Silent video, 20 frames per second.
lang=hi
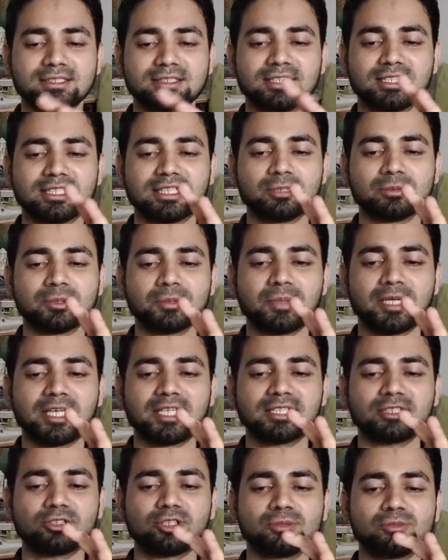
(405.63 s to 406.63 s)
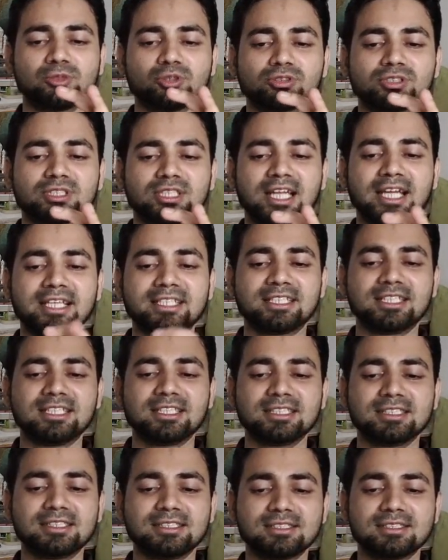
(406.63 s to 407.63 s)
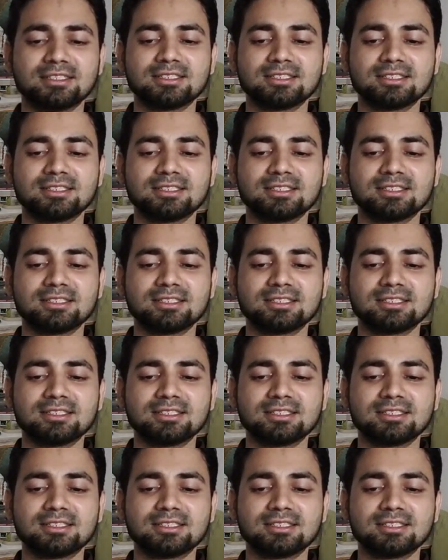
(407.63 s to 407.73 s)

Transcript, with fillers: ये रबर पैडिंग को हम लोग स्लाइटली